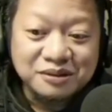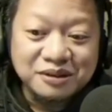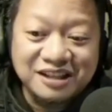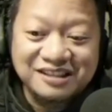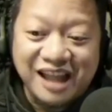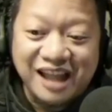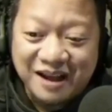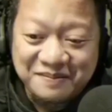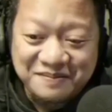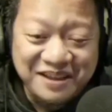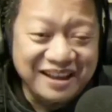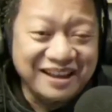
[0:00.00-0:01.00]
Ang
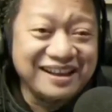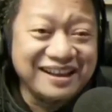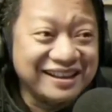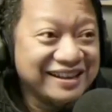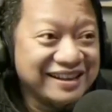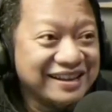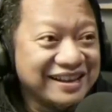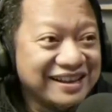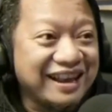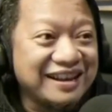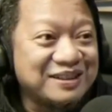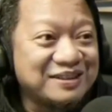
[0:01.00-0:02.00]
dami. ang
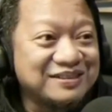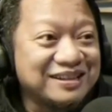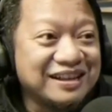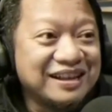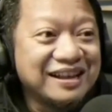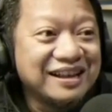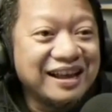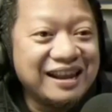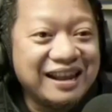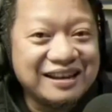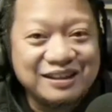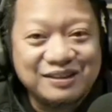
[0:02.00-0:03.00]
laki nitong ang
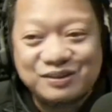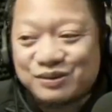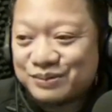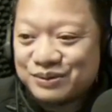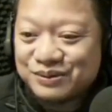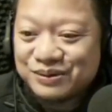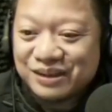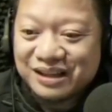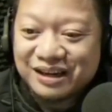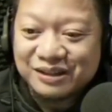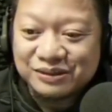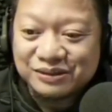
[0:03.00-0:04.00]
laki nitong community
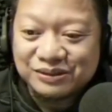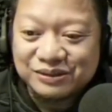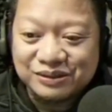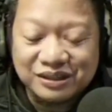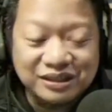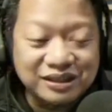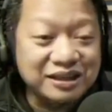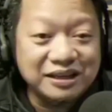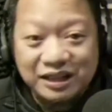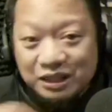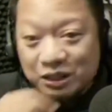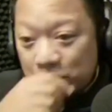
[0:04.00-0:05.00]
na to, no? Hindi
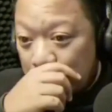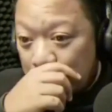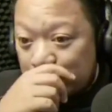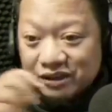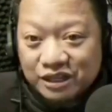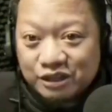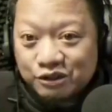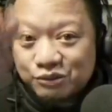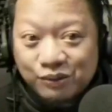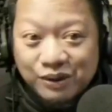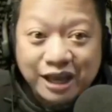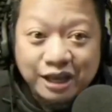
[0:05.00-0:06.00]
hindi ito ano, hindi ito
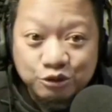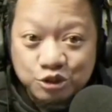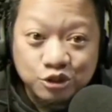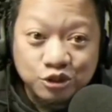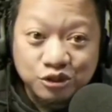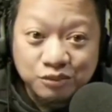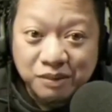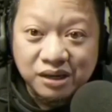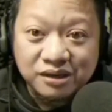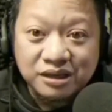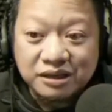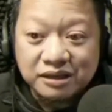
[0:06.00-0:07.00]
wala ito sa church
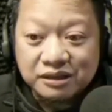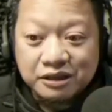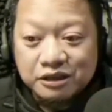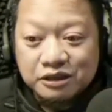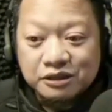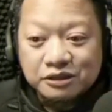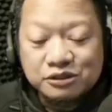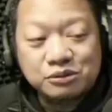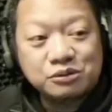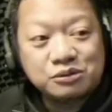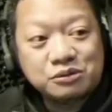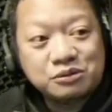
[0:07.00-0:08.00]
building.
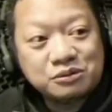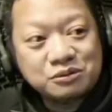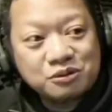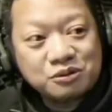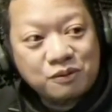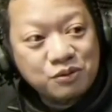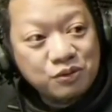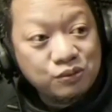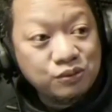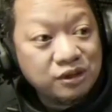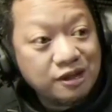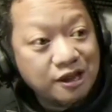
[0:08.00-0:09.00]
So
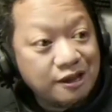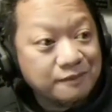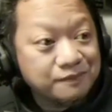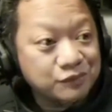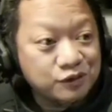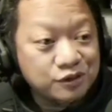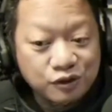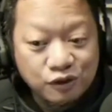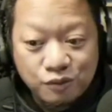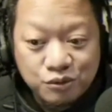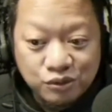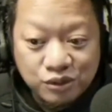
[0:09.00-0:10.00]
community, no? Isang
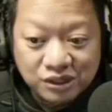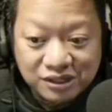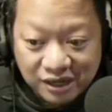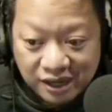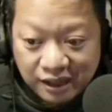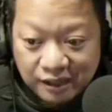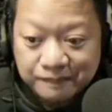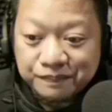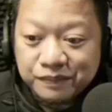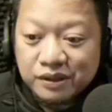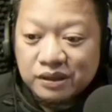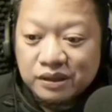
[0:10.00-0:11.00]
community sila.
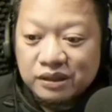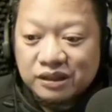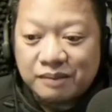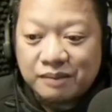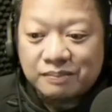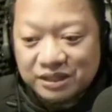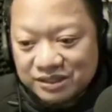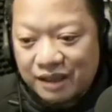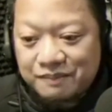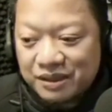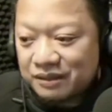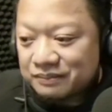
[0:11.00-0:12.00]
Tapos ang
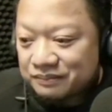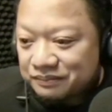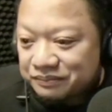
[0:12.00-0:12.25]
sabi,